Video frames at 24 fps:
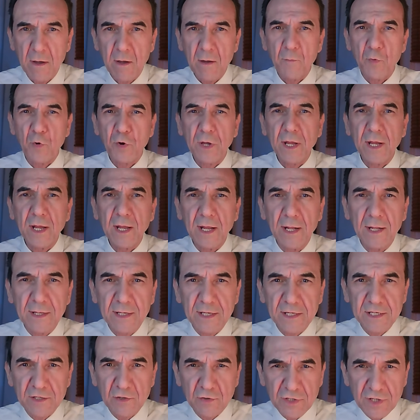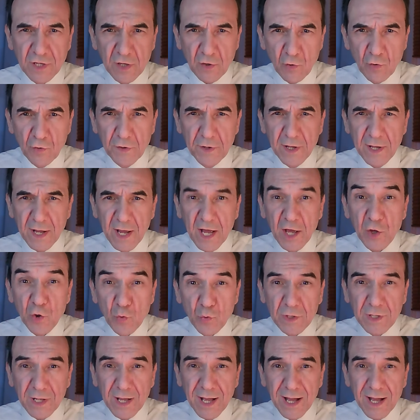Poiché il testosterone
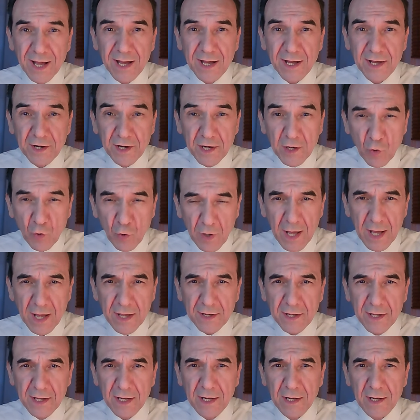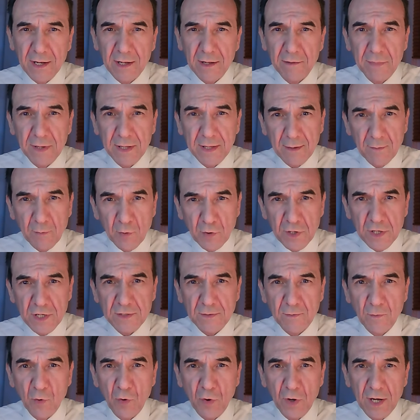aiuta a regolare il
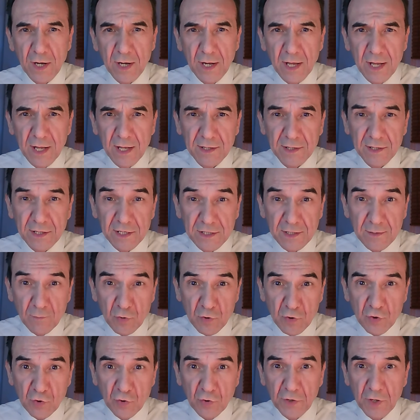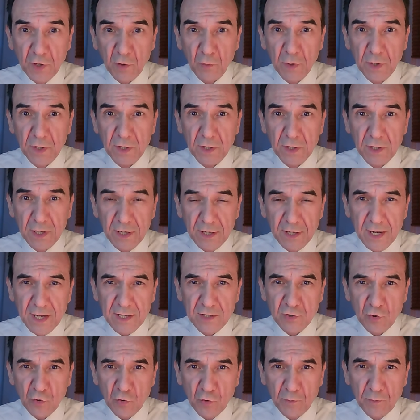metabolismo e la distribuzione quindi del
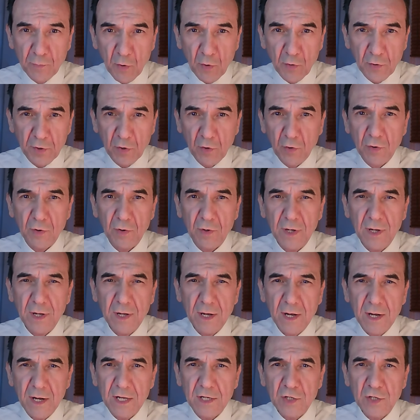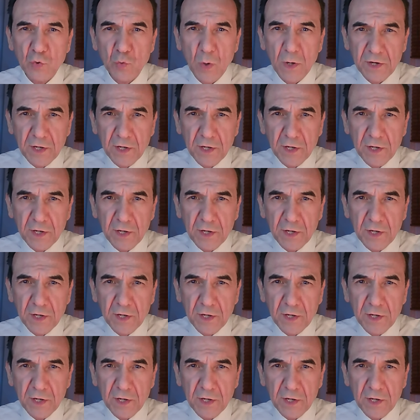grasso corporeo, la sua